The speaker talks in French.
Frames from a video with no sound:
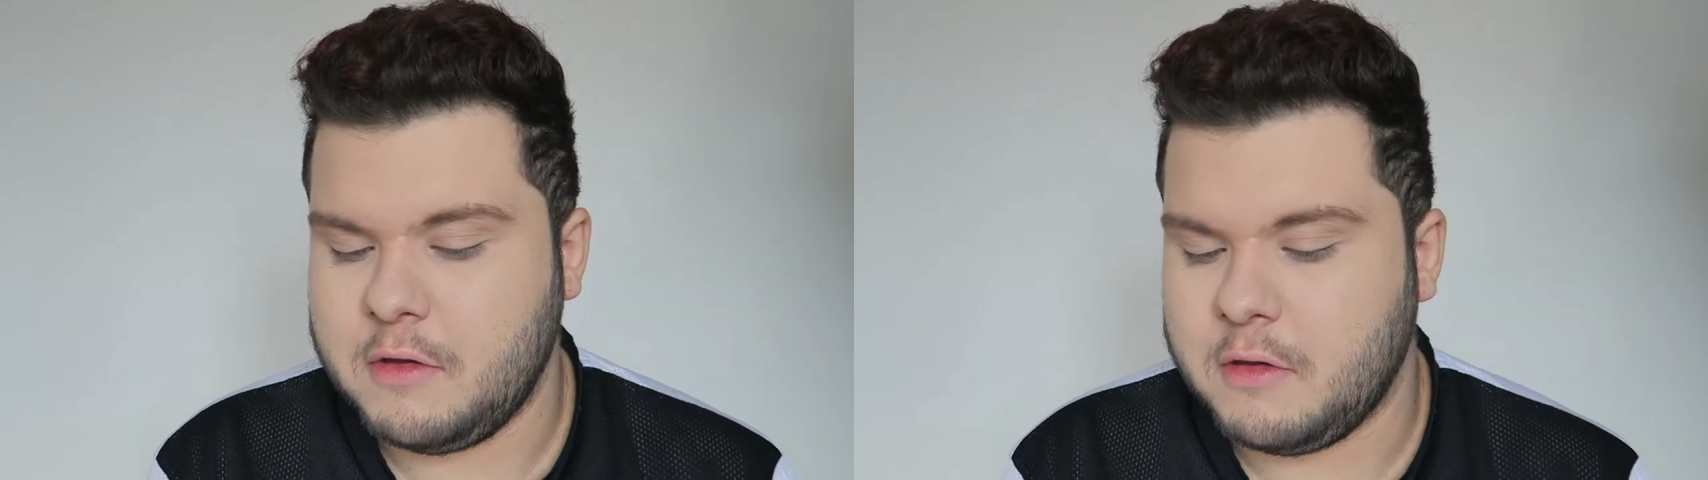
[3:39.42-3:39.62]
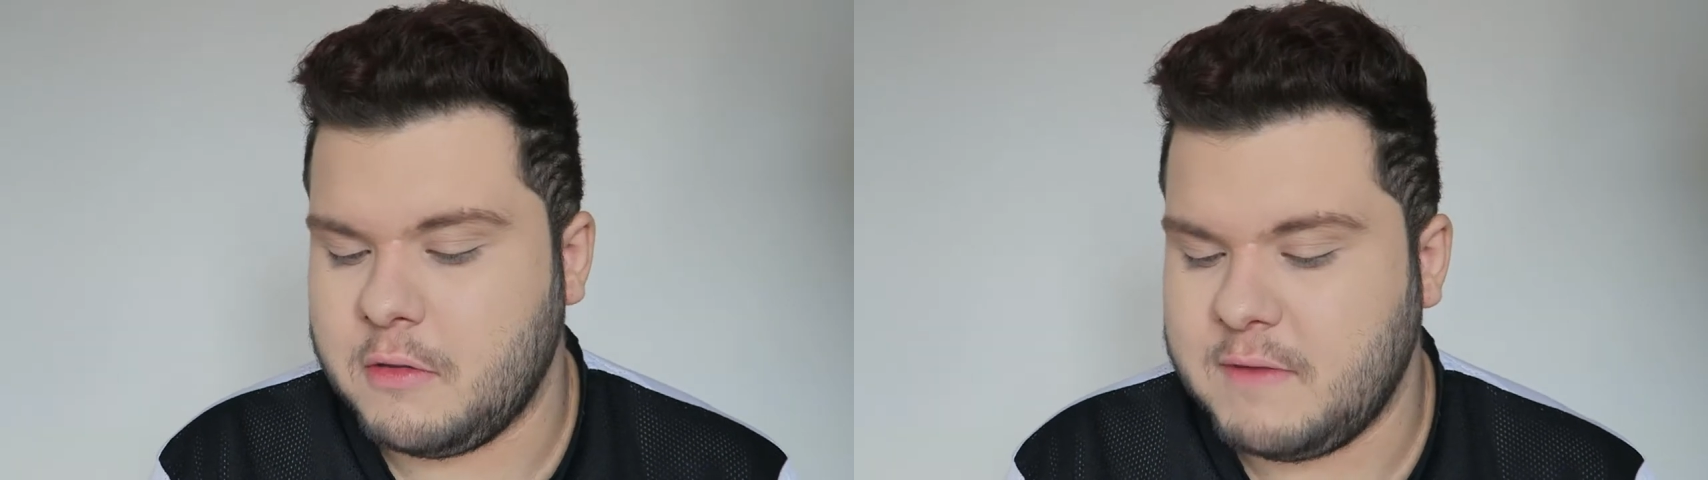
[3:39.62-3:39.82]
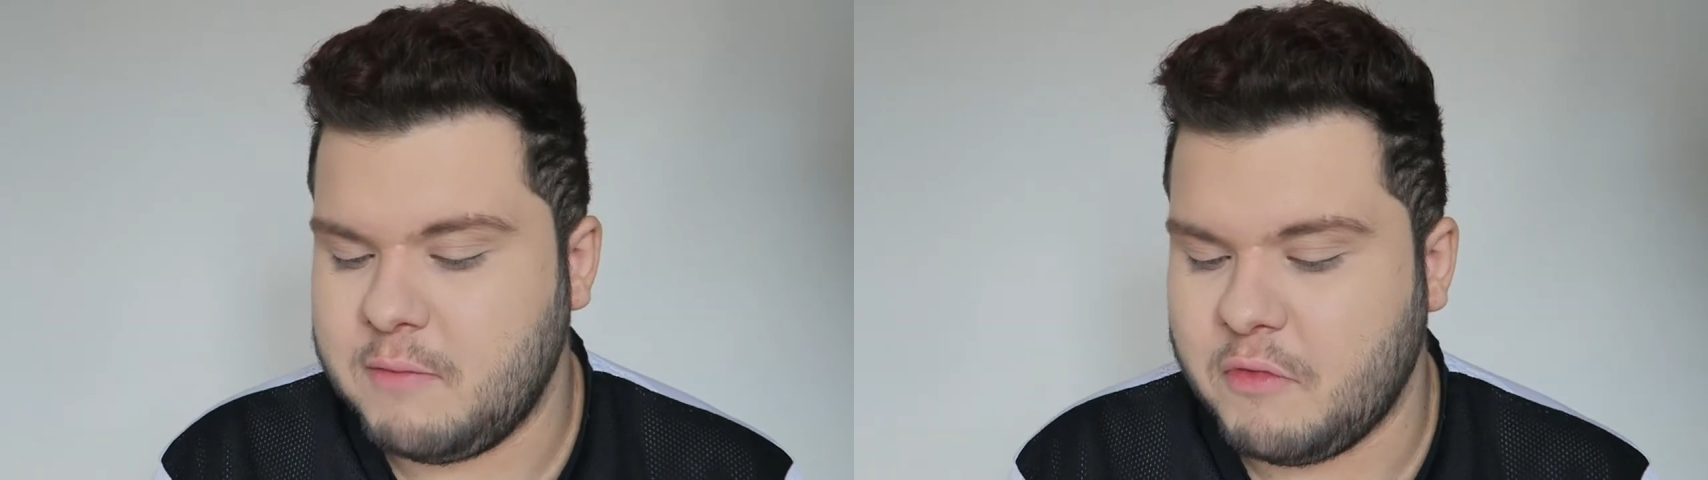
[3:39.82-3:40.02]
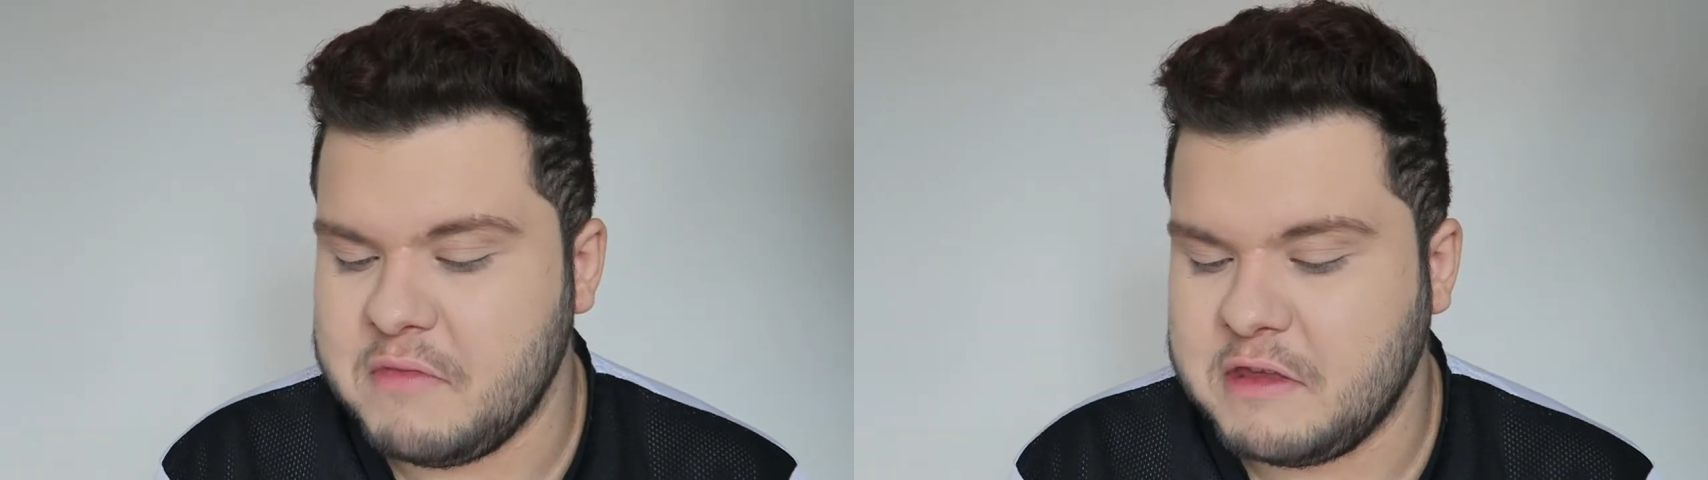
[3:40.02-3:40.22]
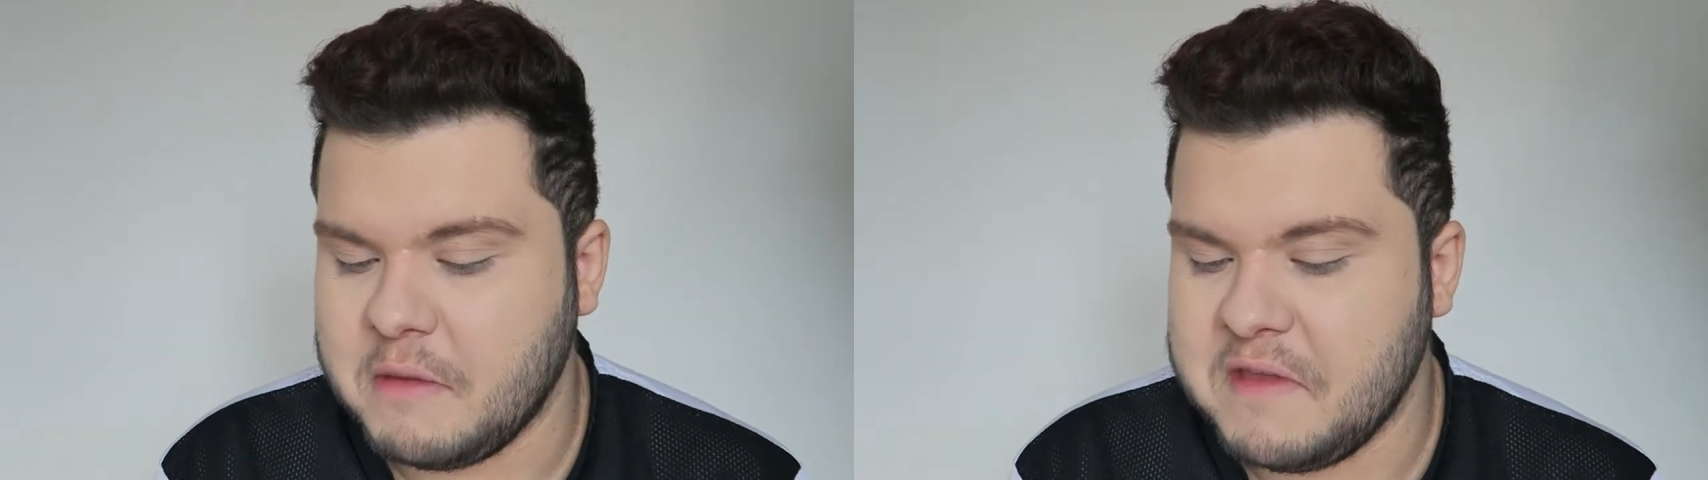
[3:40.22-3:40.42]
euh, peut-être mon
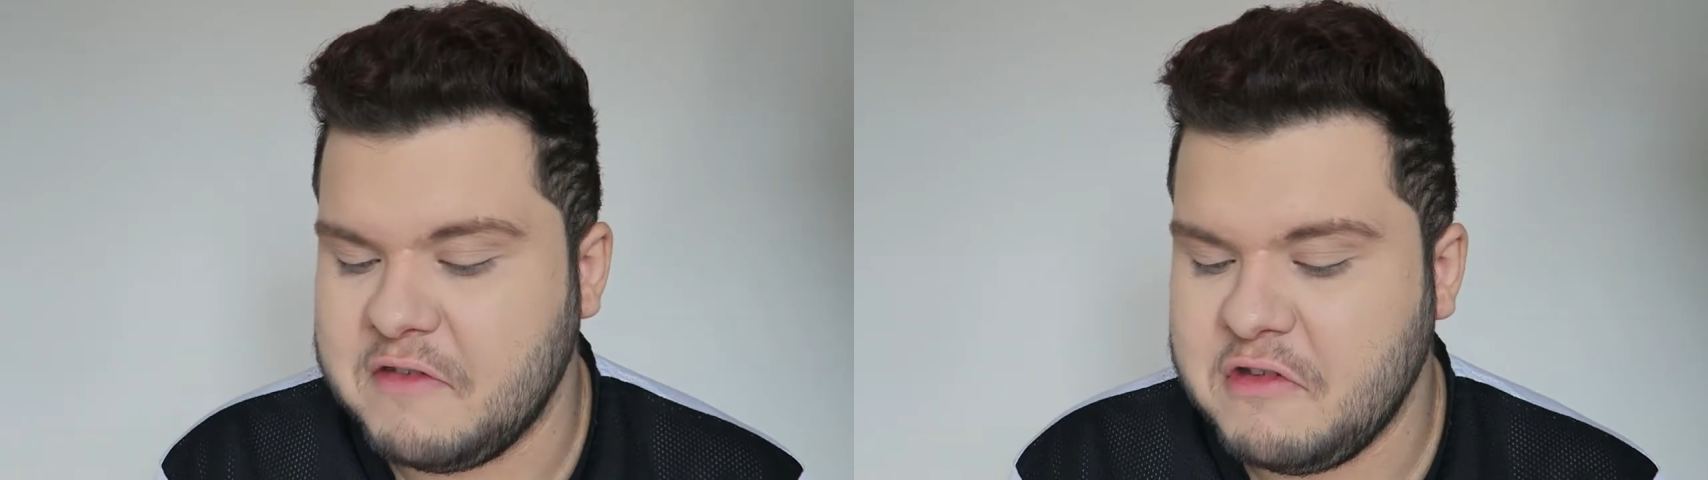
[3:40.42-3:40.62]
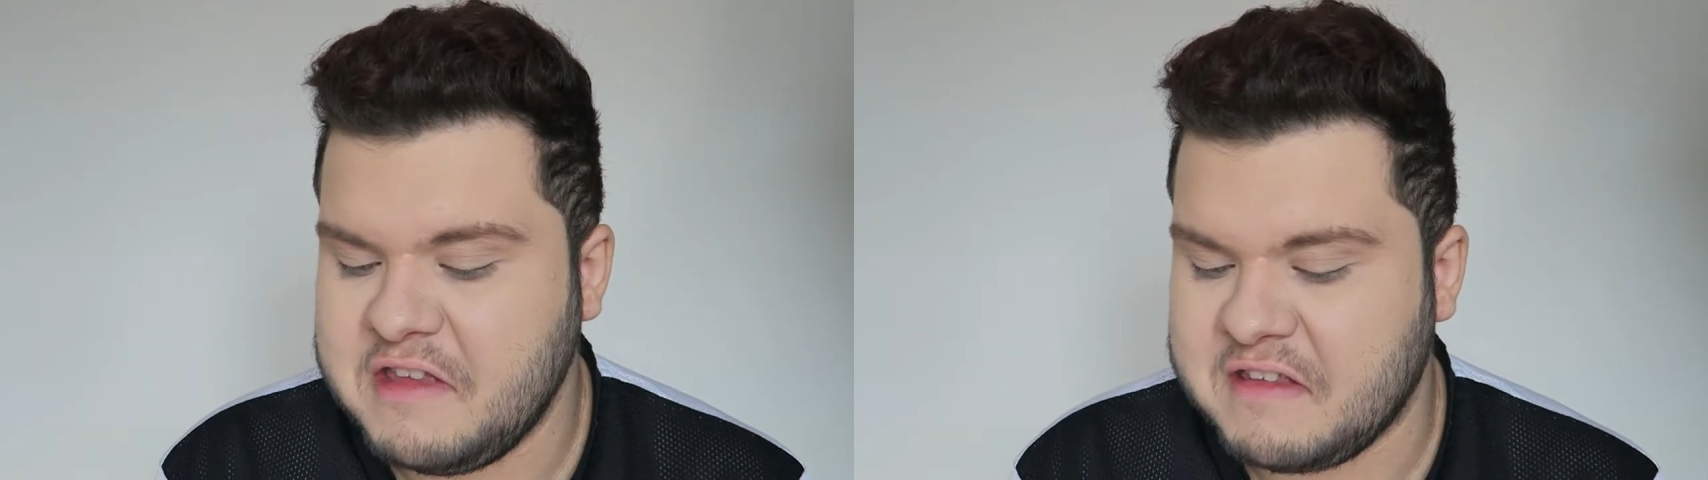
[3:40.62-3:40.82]
make-up des yeux,